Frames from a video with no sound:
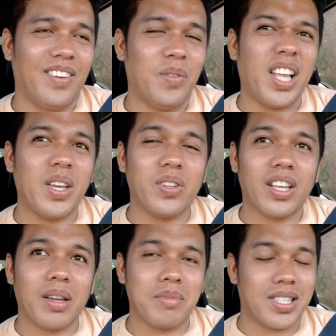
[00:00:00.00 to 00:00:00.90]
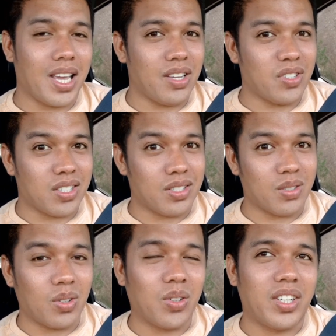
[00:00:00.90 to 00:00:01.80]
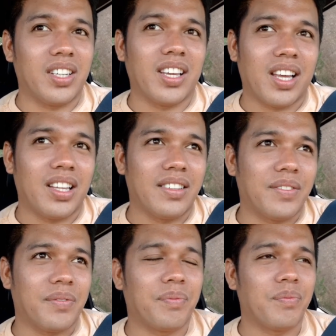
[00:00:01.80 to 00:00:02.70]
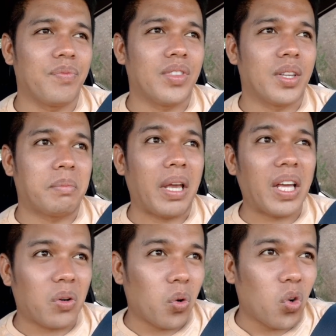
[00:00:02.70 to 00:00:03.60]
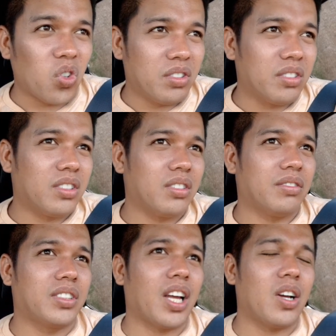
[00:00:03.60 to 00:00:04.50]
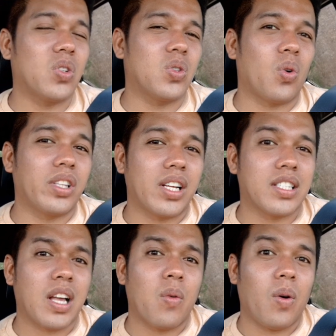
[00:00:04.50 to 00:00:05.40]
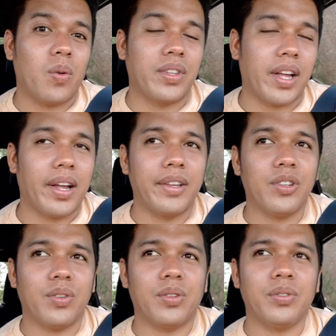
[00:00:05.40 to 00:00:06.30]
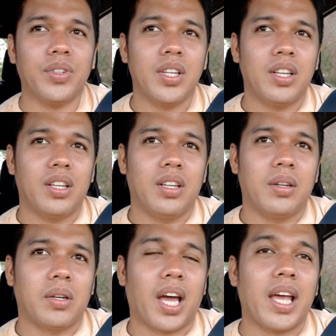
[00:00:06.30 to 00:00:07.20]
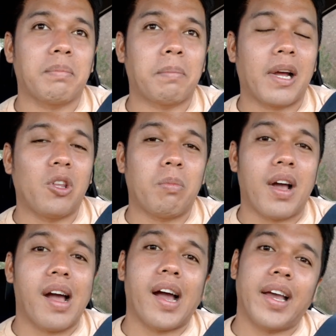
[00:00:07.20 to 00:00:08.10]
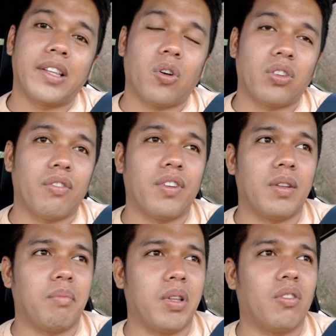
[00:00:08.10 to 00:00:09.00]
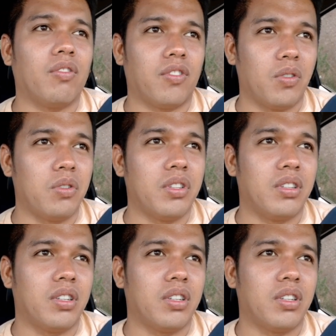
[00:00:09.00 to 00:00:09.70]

malayo din kami sa Asian store. Yan. Pero, sa kagustuhan na asawa ko na, you know, kahit pa paano makakain ako ng Filipino food,